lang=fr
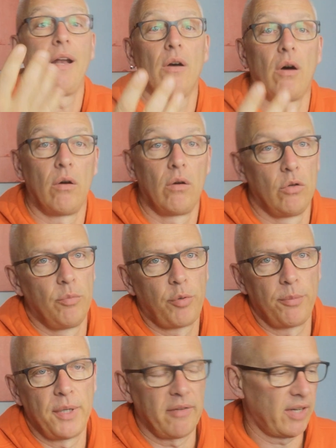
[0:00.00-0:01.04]
Alors, le
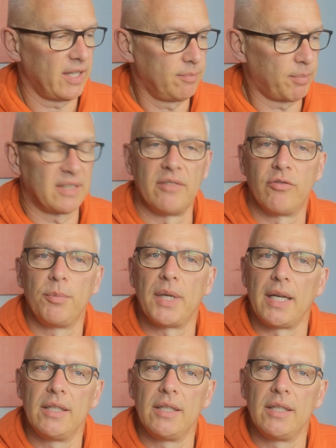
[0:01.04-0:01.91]
premier réflexe, parce qu'il faut bien